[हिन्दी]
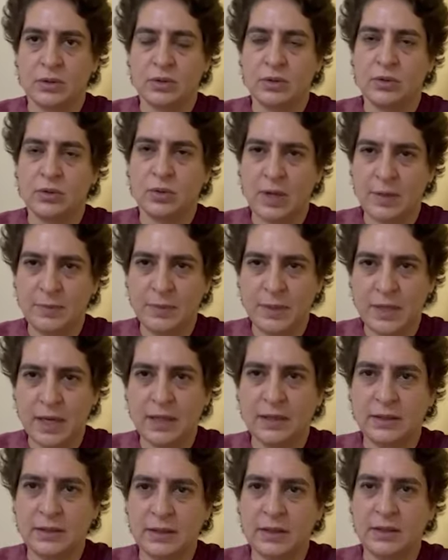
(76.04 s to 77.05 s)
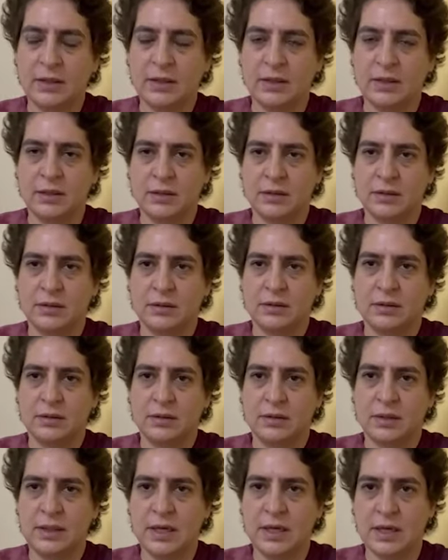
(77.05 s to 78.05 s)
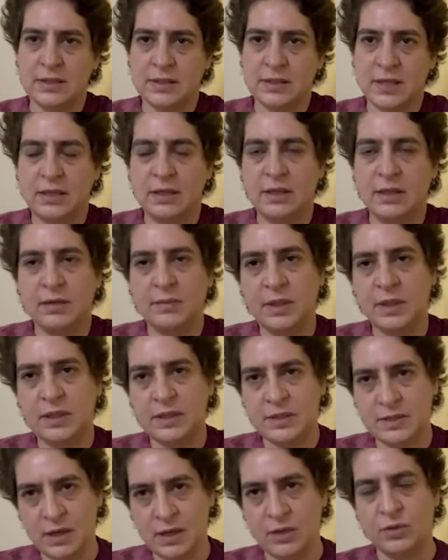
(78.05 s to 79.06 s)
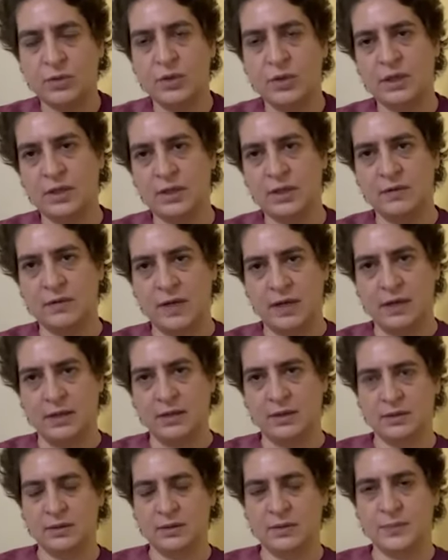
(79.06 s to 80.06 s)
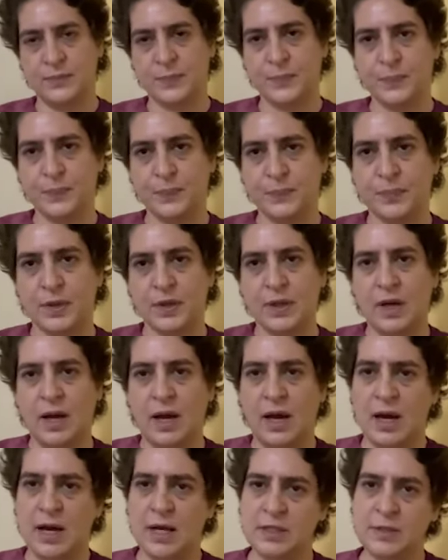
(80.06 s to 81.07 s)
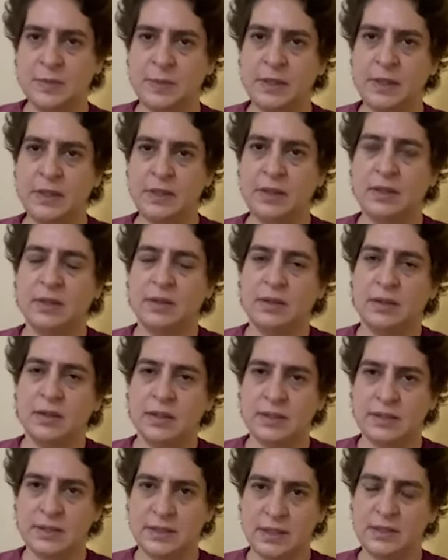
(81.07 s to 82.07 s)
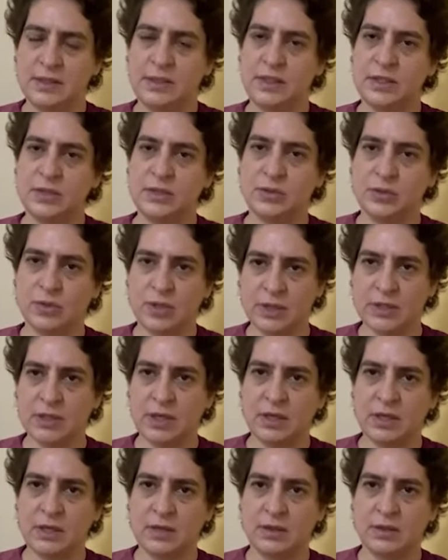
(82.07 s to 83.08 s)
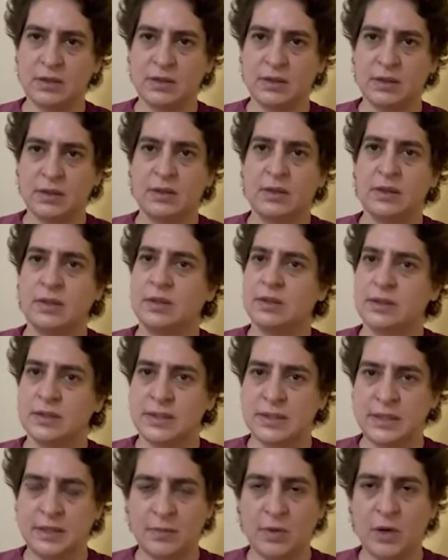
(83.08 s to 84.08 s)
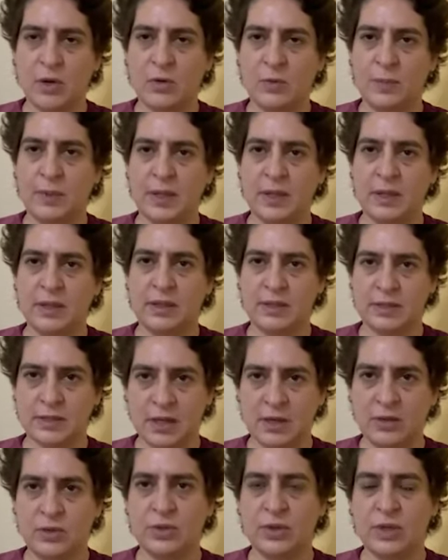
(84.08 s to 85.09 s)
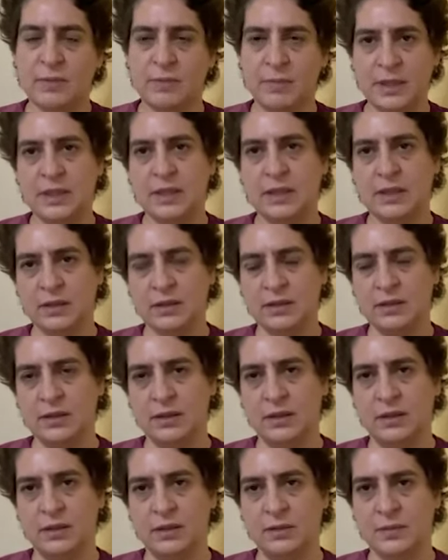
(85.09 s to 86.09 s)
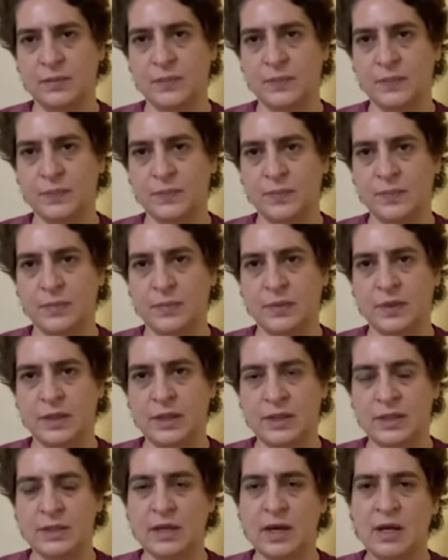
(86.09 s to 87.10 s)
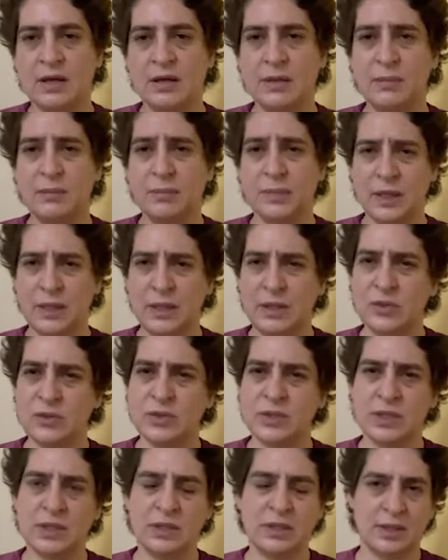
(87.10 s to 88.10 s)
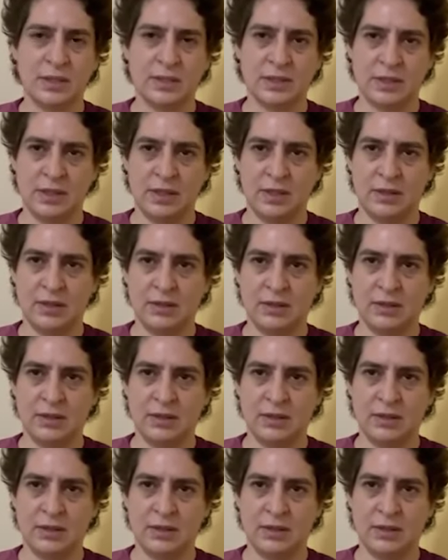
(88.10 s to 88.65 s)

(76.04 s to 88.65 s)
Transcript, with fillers: तो आप याद करिए कि आज़ादी हमें किसानों ने दिलवाई आज भी इस देश की सुरक्षा सीमाओं पे किसानों के बेटे करते हैं किसान महीनों से त्रस्त है